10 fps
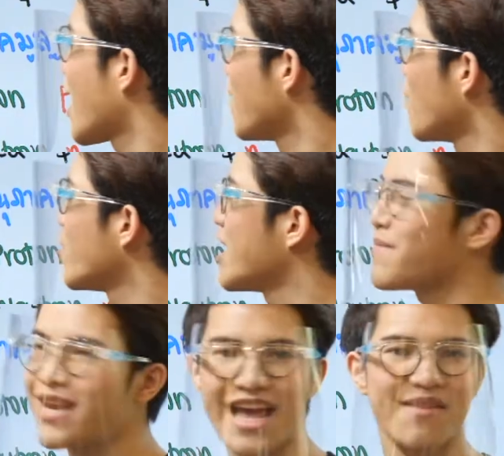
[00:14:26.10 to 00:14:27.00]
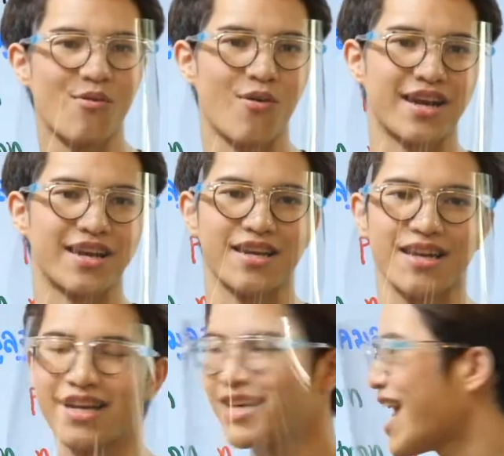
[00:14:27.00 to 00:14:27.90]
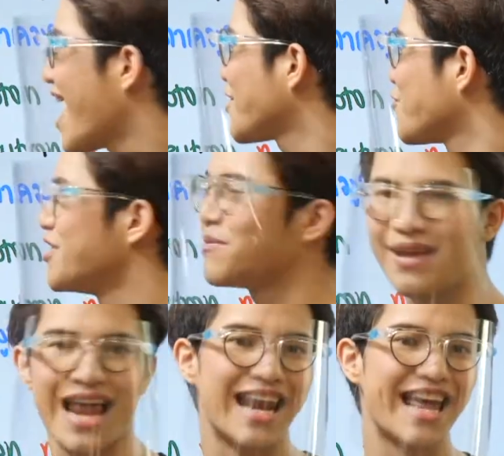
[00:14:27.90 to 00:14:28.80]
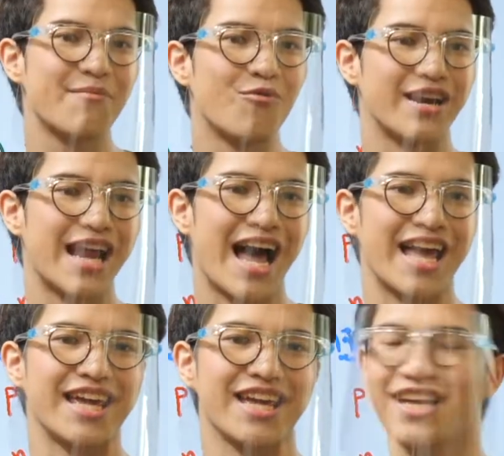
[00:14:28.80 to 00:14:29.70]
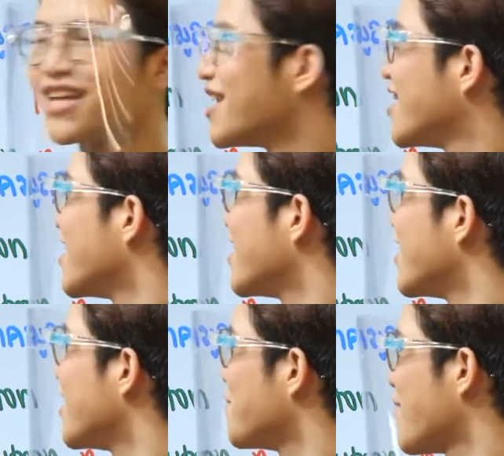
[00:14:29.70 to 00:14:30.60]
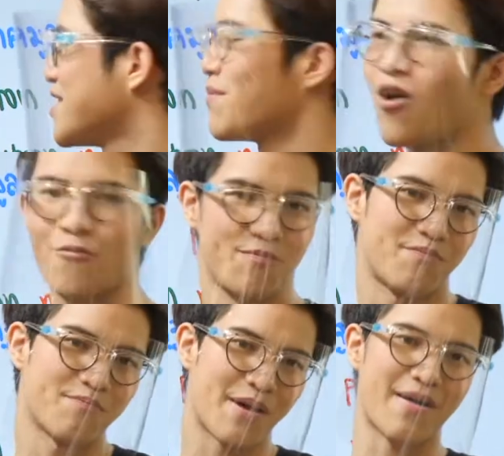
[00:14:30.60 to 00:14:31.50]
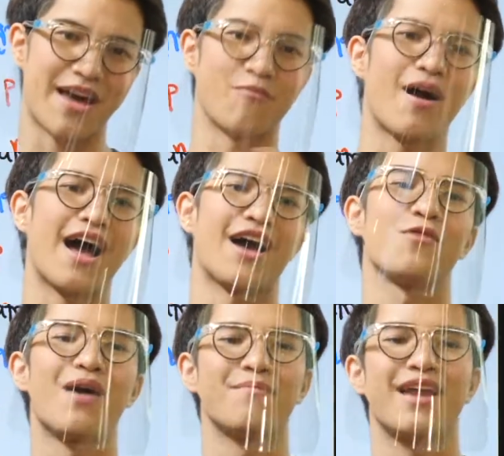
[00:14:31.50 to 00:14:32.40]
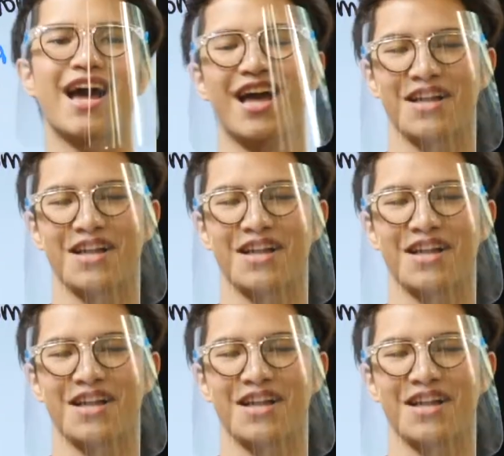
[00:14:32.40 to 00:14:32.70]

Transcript: ข้างบนเนี่ยเป็นเลขมวล ธาตุตัวหนึ่งมีหลายเลขมวลได้ มันจะบอกประมาณว่าความหนัก